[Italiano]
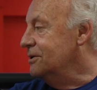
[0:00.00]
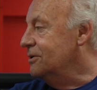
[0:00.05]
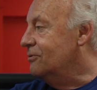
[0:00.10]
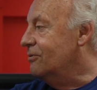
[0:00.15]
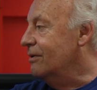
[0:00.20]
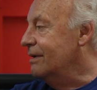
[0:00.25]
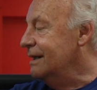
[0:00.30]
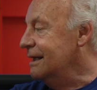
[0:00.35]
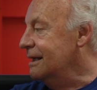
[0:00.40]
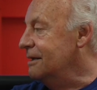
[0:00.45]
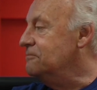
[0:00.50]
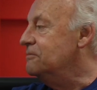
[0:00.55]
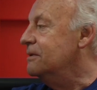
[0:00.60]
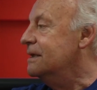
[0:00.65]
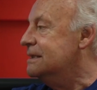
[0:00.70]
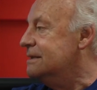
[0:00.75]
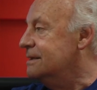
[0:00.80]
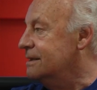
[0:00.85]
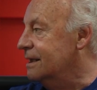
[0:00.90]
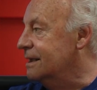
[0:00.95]
qual è il
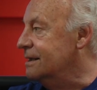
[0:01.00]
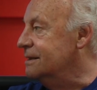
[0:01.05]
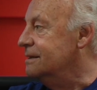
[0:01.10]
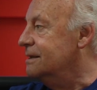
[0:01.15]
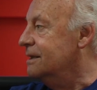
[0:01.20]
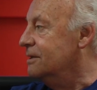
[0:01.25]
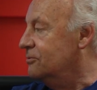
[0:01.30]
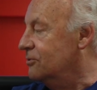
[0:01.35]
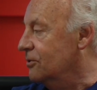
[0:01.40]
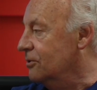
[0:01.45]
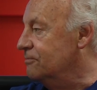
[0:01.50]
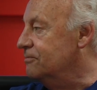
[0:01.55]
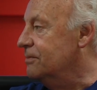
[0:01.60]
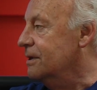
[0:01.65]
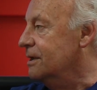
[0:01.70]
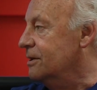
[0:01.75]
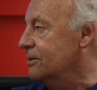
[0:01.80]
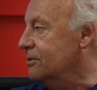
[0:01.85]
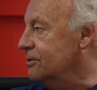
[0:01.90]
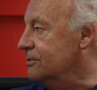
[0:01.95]
presidente
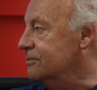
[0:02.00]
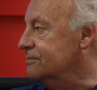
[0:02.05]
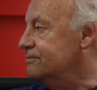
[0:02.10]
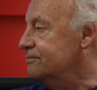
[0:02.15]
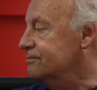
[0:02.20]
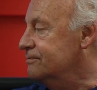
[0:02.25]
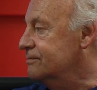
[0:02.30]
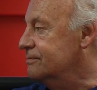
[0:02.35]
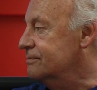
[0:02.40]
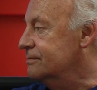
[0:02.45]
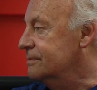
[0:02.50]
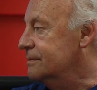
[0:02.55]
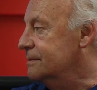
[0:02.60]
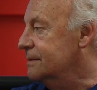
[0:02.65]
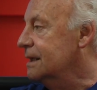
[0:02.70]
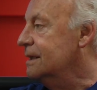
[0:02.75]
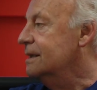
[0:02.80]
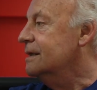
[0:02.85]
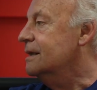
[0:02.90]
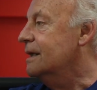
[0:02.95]
europeo
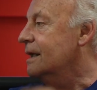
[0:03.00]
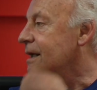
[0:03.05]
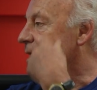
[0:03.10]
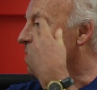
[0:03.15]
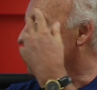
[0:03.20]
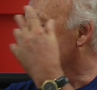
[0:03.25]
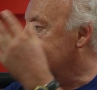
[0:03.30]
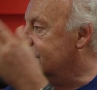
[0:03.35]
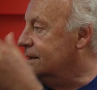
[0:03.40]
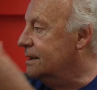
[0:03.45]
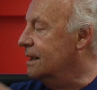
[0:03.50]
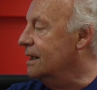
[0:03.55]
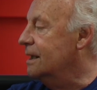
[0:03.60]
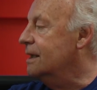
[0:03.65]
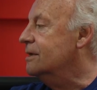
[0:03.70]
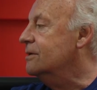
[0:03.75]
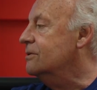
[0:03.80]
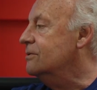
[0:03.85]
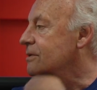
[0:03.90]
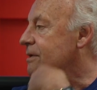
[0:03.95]
che nelle
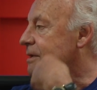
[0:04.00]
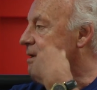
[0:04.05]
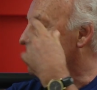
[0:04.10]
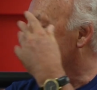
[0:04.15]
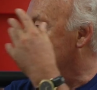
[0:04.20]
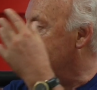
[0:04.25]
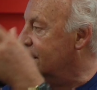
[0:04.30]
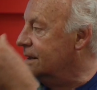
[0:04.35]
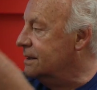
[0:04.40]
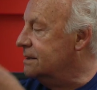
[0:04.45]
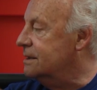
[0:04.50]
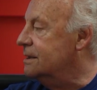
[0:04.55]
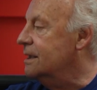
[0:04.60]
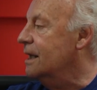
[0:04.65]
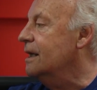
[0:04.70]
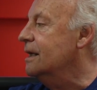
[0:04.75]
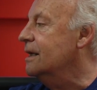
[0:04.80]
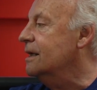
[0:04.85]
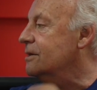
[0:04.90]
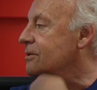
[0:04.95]
secoli degli
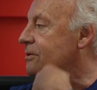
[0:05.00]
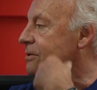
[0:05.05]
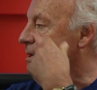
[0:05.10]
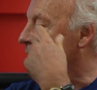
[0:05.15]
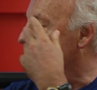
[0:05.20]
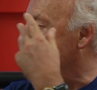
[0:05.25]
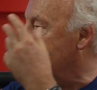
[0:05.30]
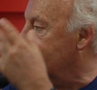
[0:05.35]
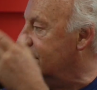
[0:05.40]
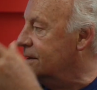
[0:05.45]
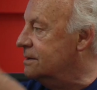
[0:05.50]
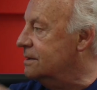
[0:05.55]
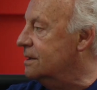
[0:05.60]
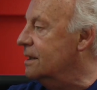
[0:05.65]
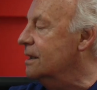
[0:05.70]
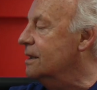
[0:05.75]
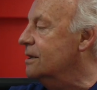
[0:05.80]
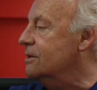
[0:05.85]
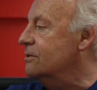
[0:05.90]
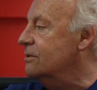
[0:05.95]
secoli degli
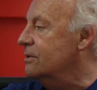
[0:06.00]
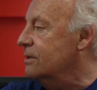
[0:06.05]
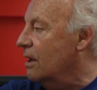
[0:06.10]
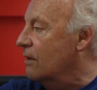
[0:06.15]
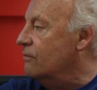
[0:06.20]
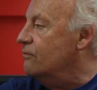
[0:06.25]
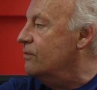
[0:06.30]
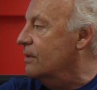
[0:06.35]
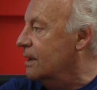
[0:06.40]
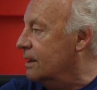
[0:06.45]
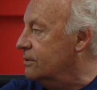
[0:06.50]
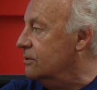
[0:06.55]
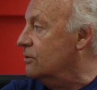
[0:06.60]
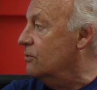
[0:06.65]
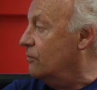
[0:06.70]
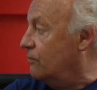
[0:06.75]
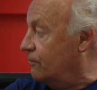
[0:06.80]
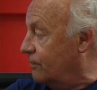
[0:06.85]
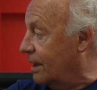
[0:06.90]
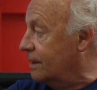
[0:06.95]
secoli ha fatto,
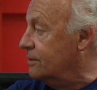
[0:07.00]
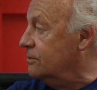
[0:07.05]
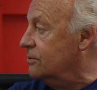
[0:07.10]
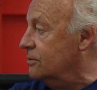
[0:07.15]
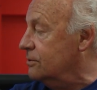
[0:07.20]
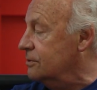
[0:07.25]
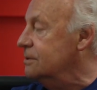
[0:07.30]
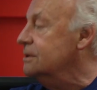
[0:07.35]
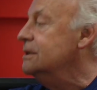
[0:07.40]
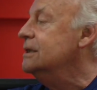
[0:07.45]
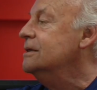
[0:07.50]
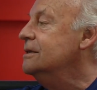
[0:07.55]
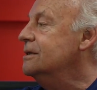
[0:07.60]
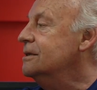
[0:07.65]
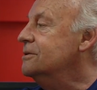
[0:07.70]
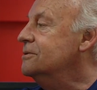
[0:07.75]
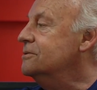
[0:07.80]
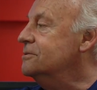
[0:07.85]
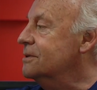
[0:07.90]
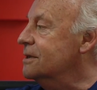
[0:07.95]
o fatto
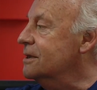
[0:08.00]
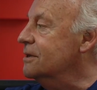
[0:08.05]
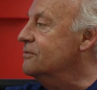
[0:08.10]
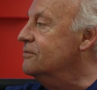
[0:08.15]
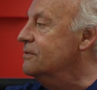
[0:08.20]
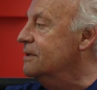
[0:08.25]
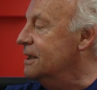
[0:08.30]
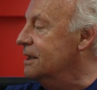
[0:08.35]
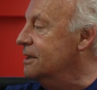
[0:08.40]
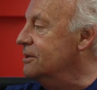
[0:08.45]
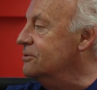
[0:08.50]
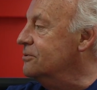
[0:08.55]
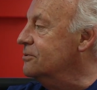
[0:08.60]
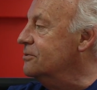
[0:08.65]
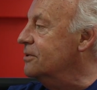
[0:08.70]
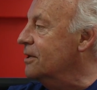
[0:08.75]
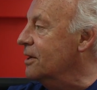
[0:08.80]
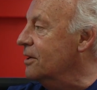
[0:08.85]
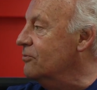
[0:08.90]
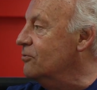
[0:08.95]
un
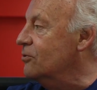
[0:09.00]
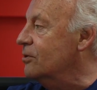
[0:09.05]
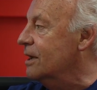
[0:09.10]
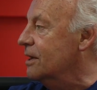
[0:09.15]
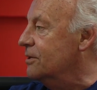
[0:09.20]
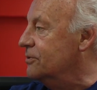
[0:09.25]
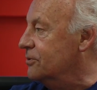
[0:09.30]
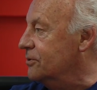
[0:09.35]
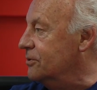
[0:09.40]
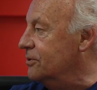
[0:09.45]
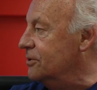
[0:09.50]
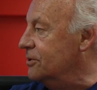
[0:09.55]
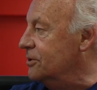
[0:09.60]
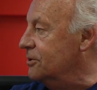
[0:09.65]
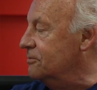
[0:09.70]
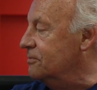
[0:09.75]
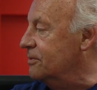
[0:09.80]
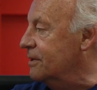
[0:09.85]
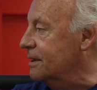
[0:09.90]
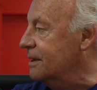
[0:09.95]
referendum
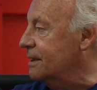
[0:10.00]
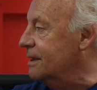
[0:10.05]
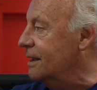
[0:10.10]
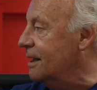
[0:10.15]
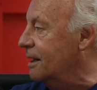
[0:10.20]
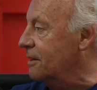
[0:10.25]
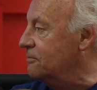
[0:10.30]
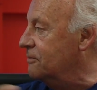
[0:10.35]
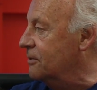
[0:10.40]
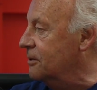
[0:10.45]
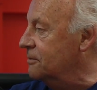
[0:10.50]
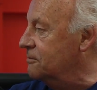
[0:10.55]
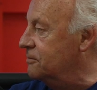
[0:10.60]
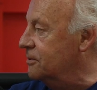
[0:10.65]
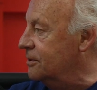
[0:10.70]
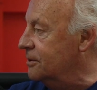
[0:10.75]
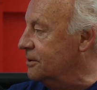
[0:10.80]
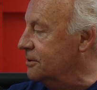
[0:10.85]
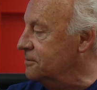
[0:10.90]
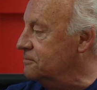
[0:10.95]
revocatorio per dire al
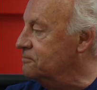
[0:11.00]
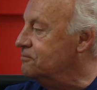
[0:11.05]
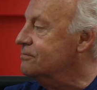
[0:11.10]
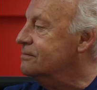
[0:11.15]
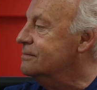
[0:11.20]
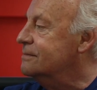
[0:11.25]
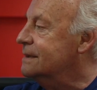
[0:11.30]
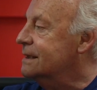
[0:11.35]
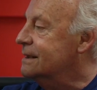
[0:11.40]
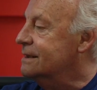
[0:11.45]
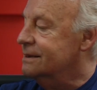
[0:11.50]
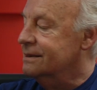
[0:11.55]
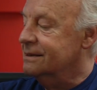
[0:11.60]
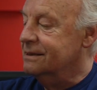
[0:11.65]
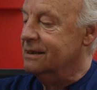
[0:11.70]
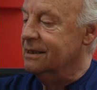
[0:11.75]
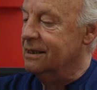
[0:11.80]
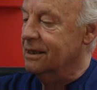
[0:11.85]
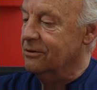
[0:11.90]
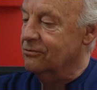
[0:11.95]
popolo
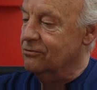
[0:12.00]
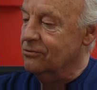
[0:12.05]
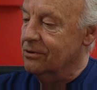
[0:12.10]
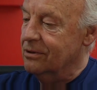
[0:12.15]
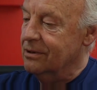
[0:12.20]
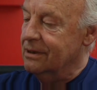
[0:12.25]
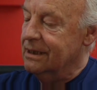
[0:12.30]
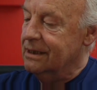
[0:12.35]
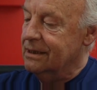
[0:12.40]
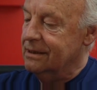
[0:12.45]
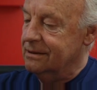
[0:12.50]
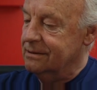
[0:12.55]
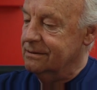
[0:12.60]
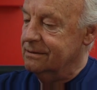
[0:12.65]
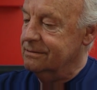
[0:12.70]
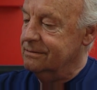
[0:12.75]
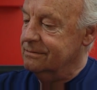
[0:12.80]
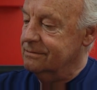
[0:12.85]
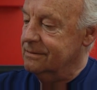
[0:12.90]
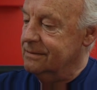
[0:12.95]
se le vuole
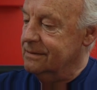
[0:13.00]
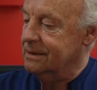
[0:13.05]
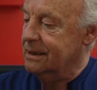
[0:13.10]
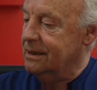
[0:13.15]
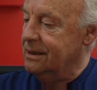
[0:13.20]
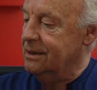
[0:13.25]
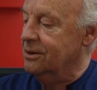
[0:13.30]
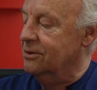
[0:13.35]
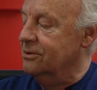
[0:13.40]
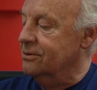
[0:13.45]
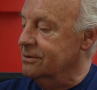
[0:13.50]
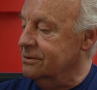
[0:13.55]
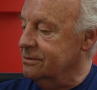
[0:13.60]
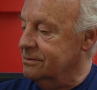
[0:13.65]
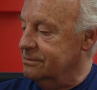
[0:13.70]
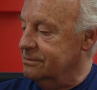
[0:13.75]
io